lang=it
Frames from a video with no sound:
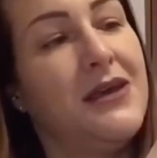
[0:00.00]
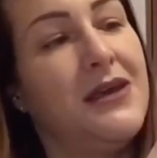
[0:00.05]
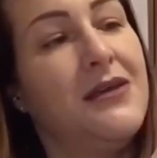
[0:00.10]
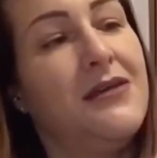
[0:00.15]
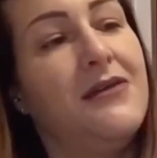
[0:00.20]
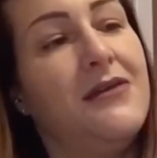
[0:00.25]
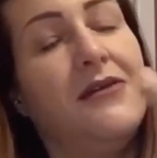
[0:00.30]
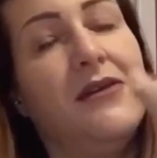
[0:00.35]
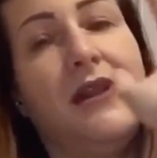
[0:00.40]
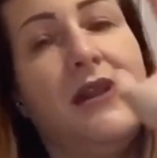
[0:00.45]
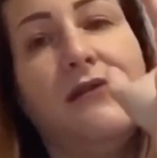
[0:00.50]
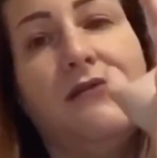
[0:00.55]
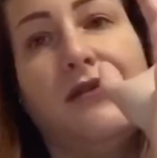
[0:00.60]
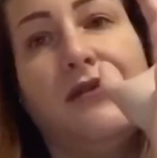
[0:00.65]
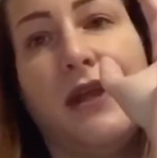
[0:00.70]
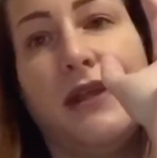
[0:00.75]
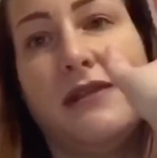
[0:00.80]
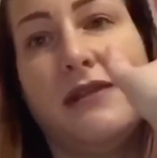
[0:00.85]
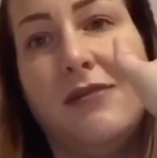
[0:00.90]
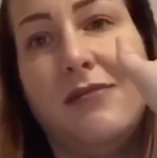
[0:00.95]

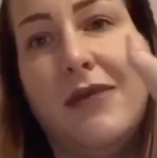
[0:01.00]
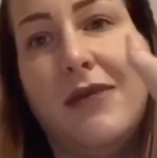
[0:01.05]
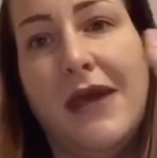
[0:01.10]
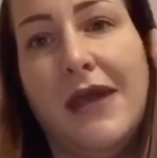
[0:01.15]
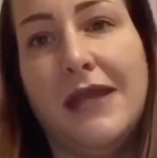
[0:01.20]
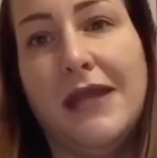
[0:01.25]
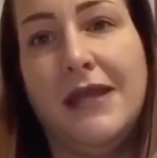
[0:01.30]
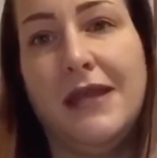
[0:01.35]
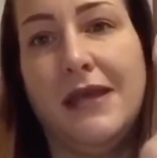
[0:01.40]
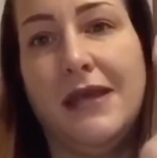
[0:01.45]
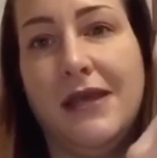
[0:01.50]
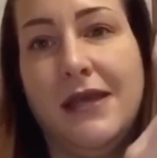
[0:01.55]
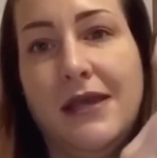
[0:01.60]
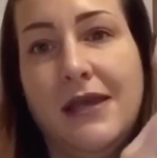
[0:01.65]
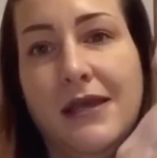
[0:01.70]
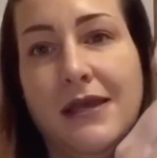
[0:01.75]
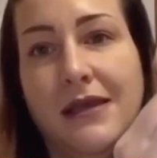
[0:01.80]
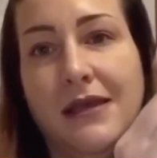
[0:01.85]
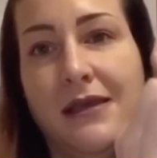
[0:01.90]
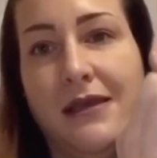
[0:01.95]
Lavorate bene
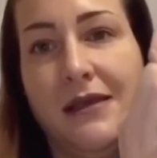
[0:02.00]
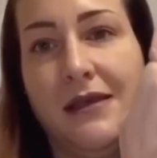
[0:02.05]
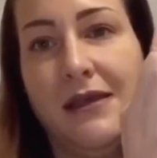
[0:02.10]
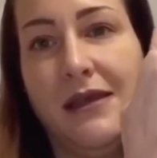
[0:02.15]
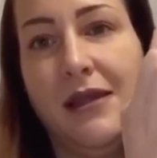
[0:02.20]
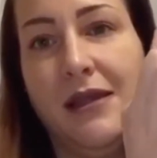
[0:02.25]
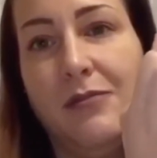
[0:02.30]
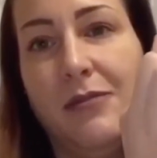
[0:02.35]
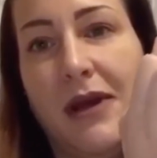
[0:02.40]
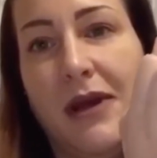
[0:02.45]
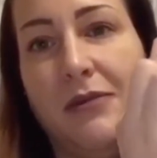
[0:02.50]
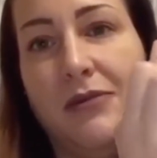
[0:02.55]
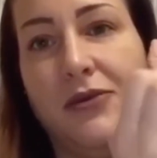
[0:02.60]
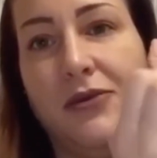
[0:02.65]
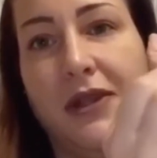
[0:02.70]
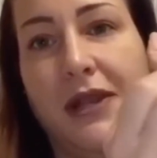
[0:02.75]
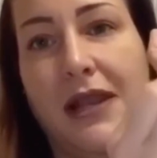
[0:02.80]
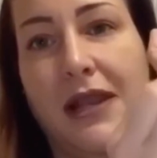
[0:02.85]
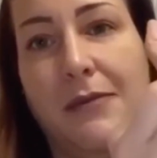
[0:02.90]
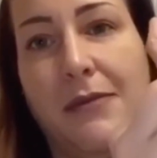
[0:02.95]
il palmo
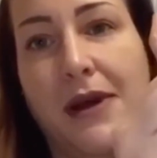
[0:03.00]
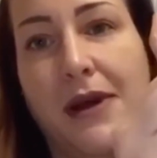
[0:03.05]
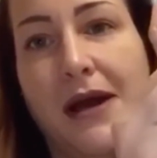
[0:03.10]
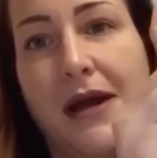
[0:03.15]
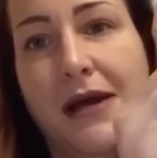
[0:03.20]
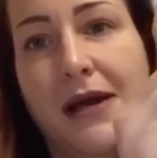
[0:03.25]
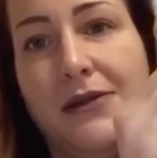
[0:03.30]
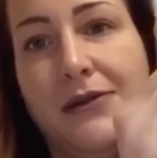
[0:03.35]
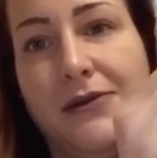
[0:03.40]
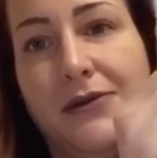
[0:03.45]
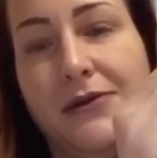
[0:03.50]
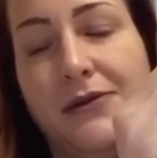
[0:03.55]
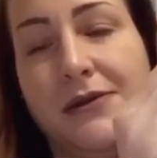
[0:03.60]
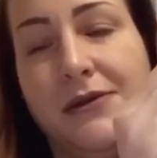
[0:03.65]
della mano,